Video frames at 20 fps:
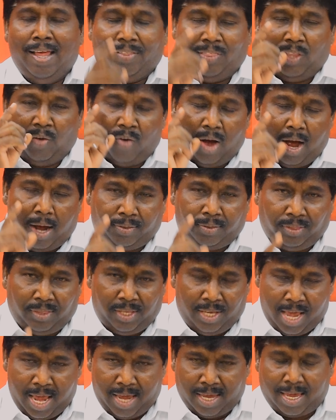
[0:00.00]
இந்த
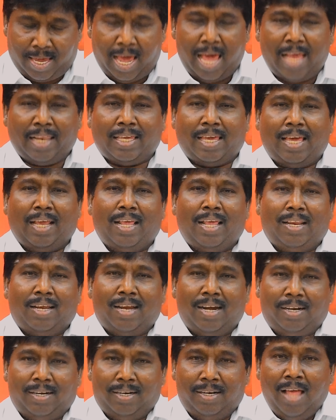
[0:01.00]
வார்த்தையை
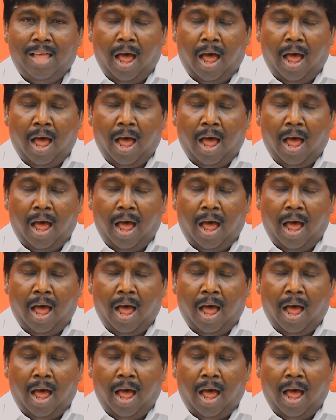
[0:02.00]
கேட்கிறீர்கள்